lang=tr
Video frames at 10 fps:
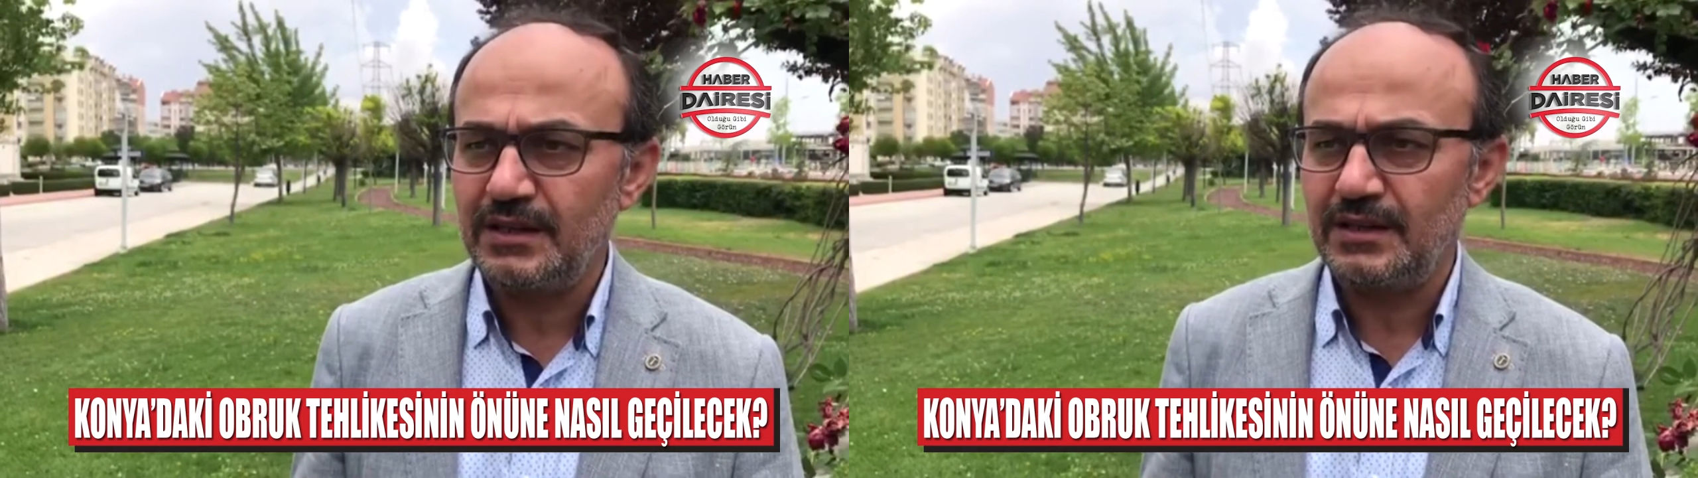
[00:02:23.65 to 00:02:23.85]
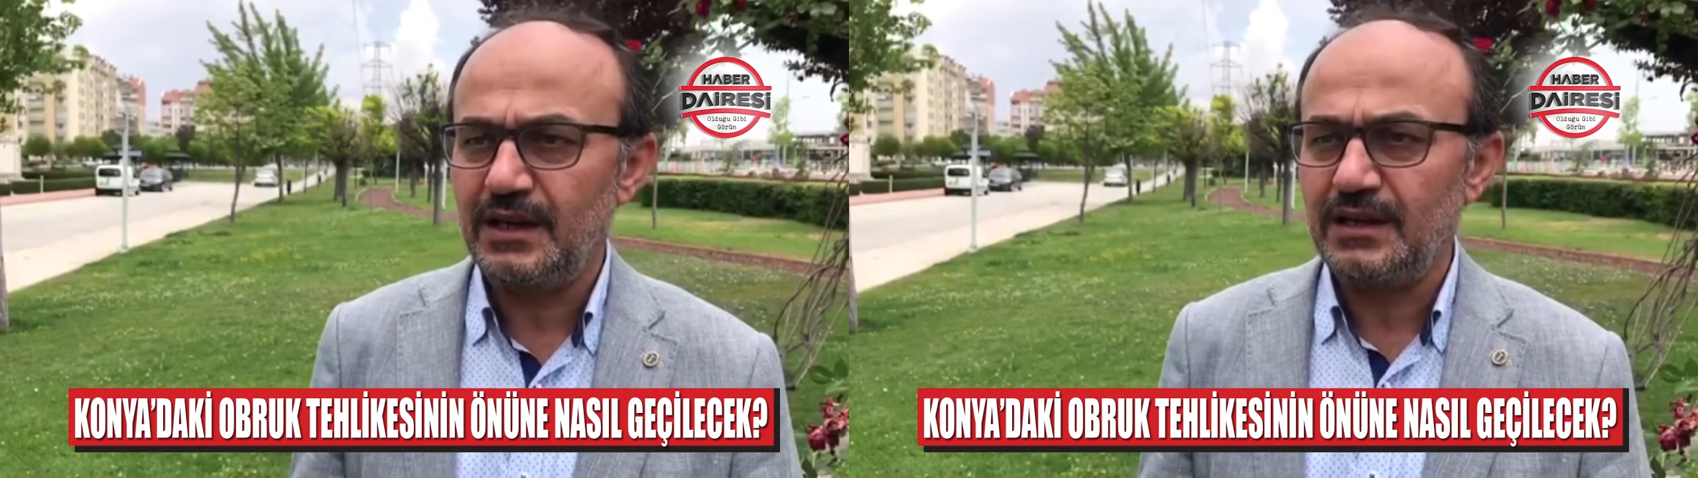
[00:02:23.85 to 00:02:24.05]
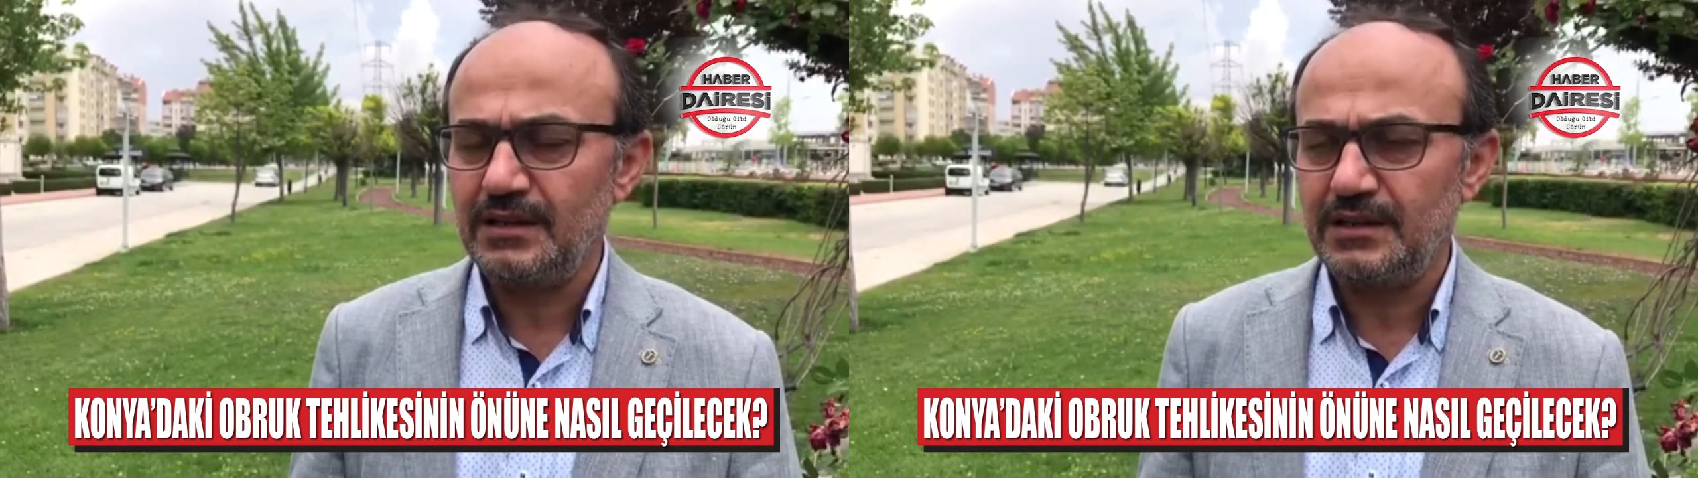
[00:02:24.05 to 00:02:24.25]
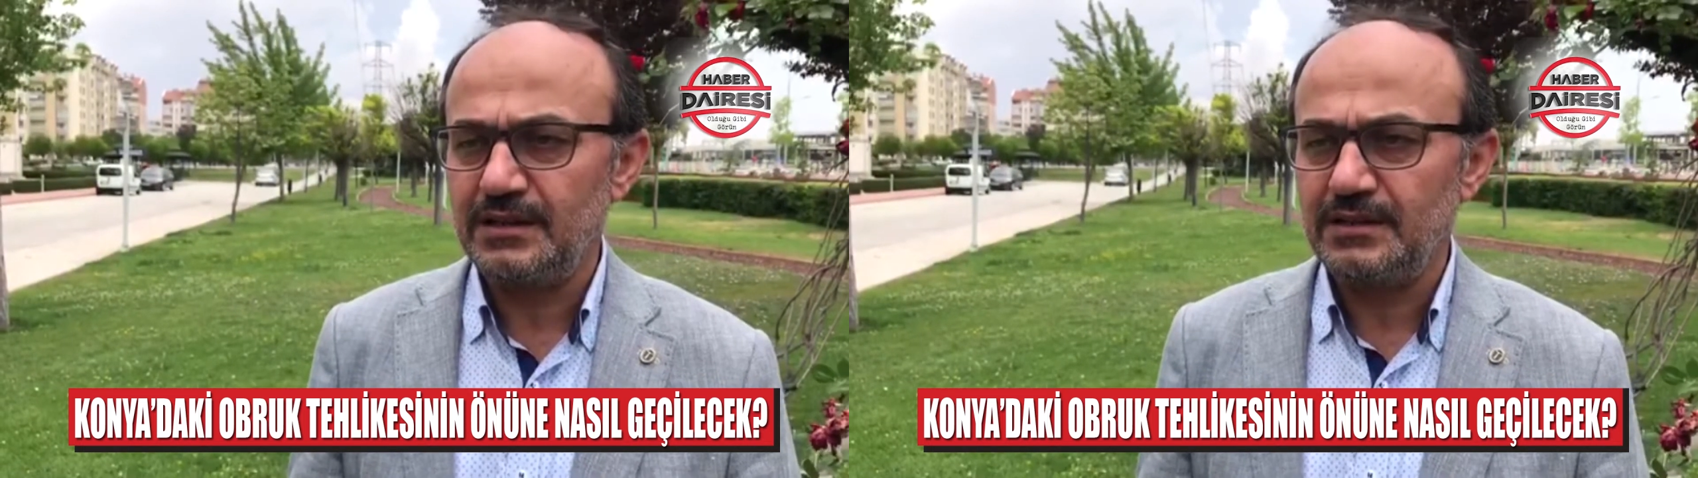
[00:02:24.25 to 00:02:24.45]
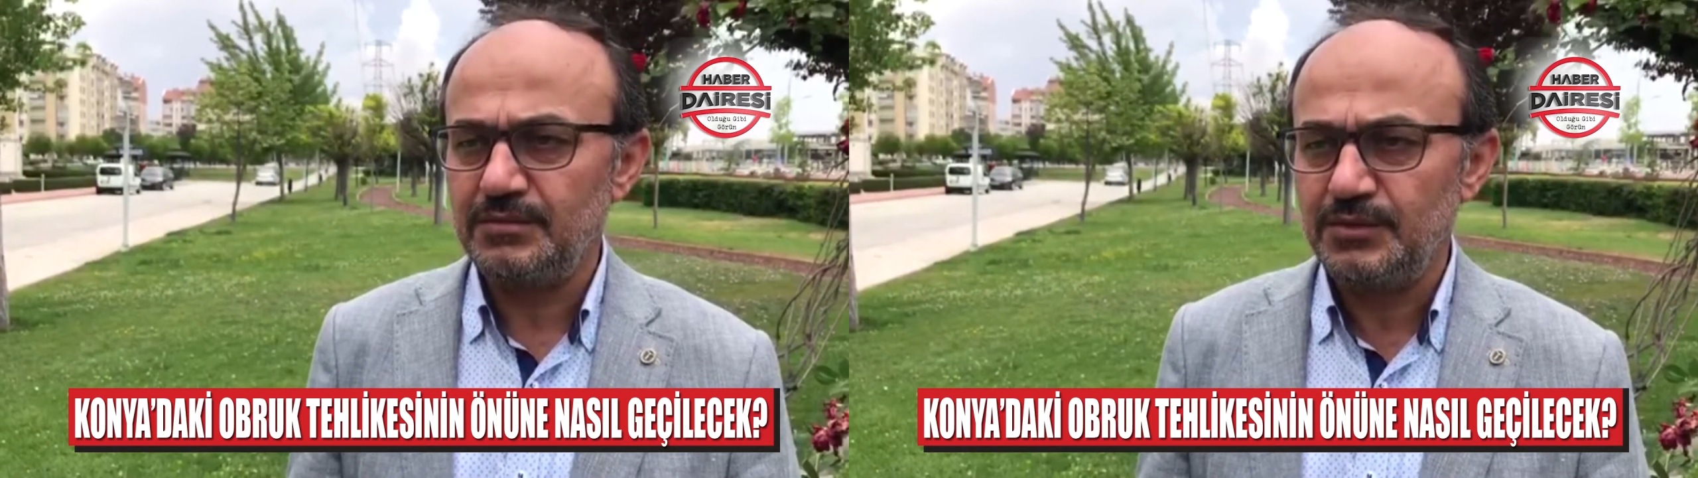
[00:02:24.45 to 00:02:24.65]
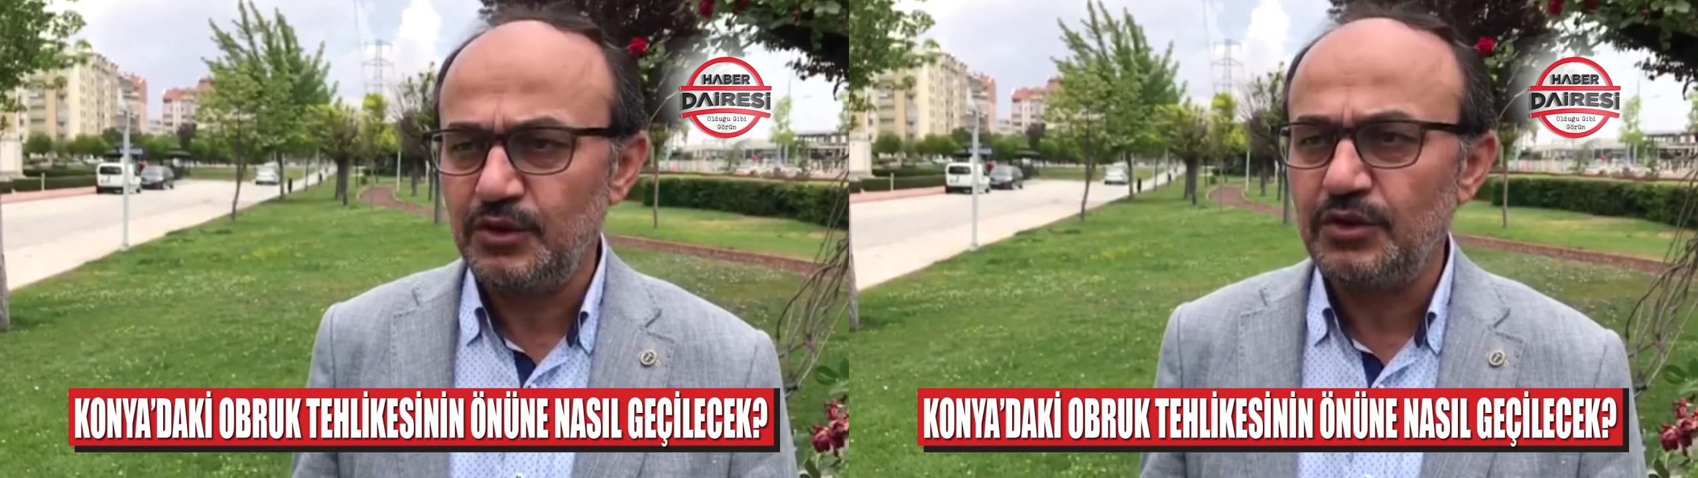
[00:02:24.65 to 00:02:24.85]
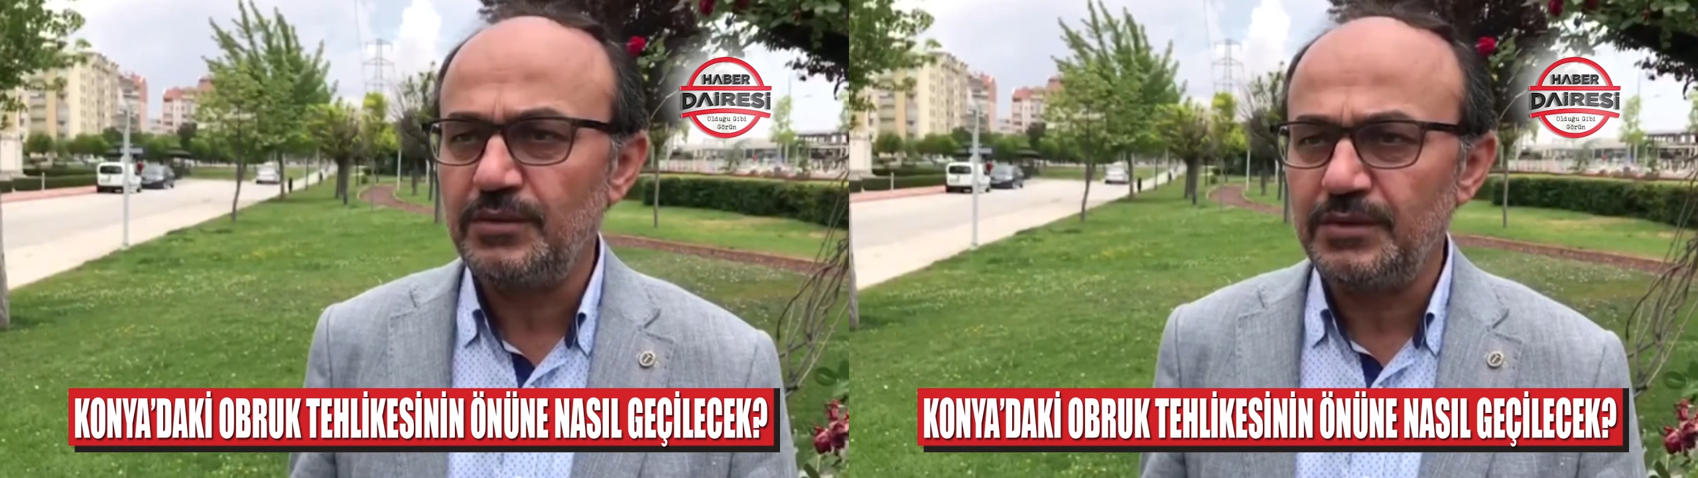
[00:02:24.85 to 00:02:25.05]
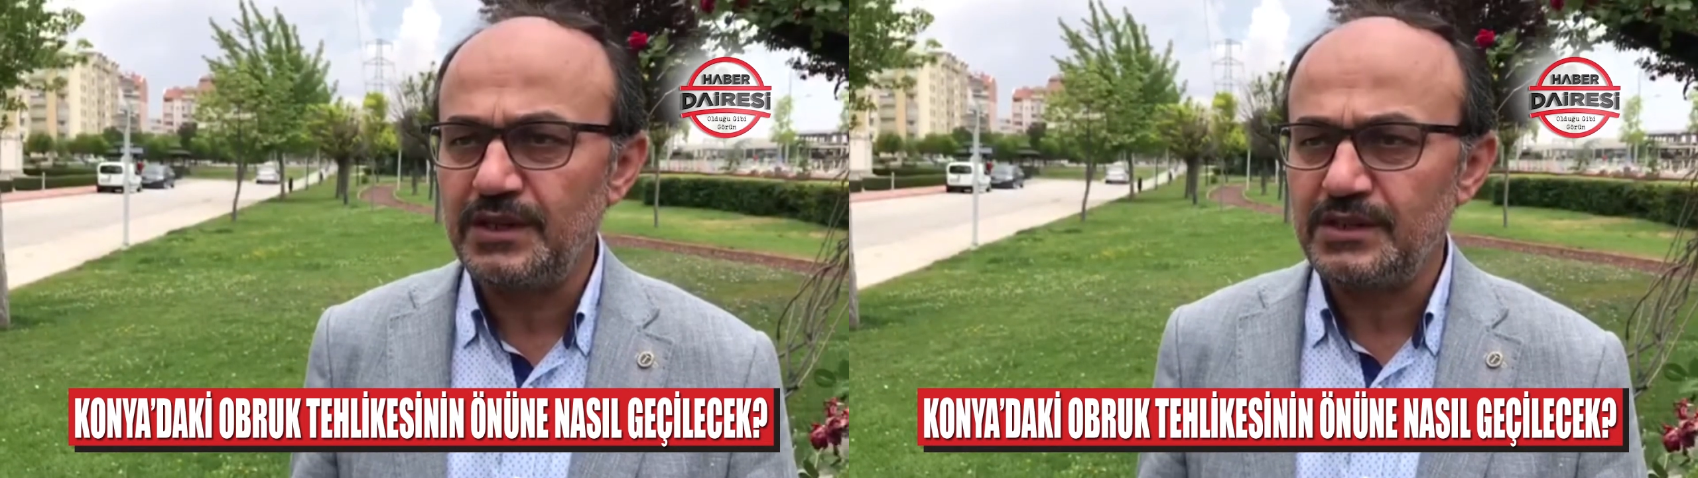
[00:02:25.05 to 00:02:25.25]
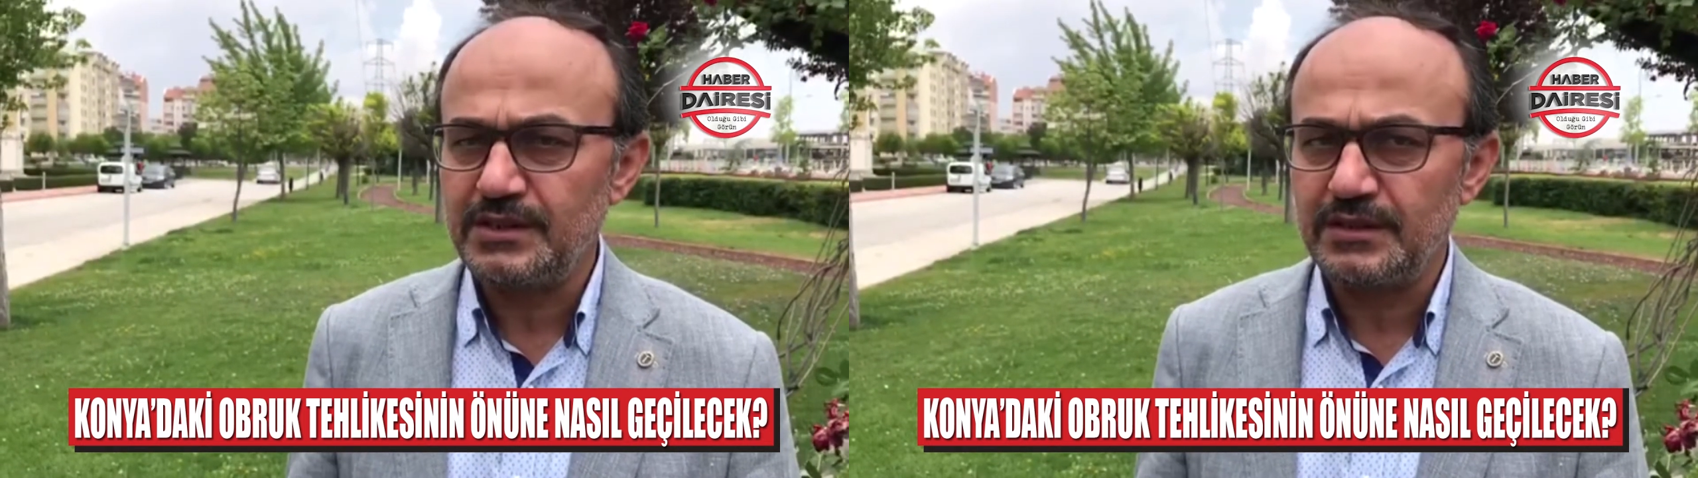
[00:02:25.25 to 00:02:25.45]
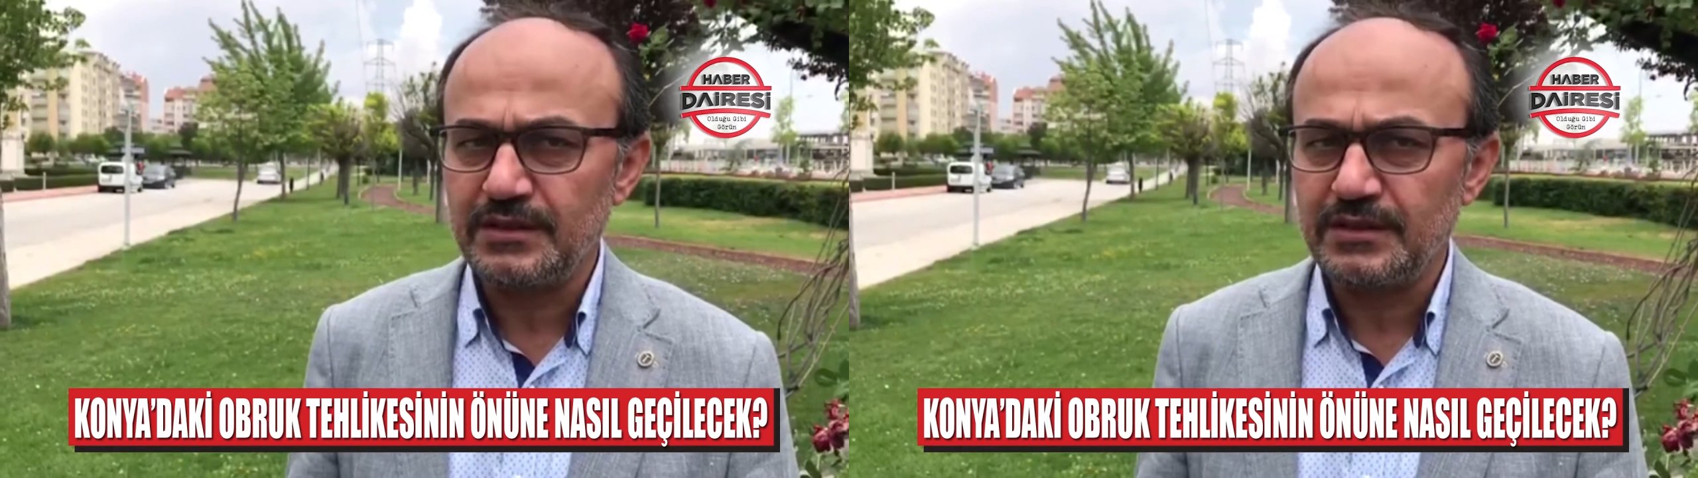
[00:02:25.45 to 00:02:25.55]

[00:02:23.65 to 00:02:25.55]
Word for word: e, bir dönemini yaşadık.